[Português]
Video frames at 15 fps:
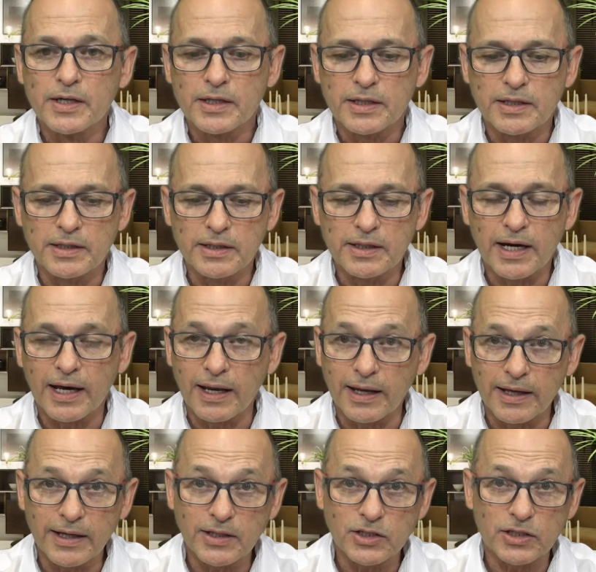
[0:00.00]
que
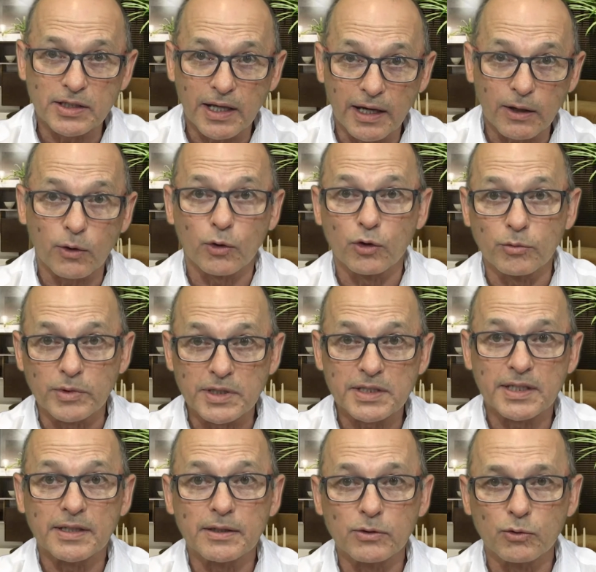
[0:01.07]
além de estar tá
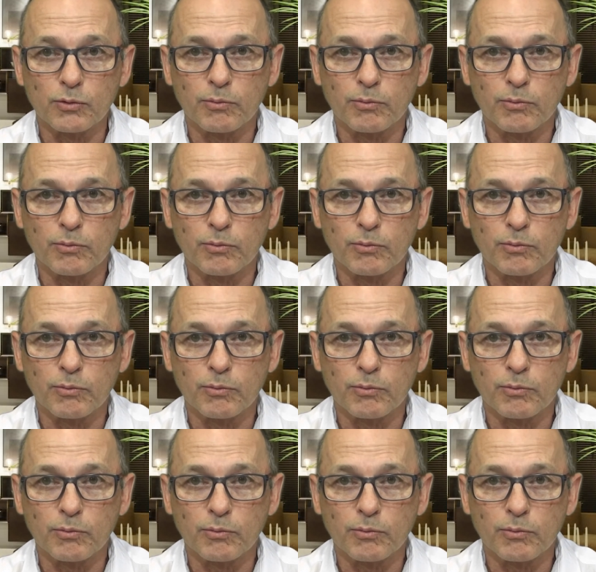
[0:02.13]
economizando um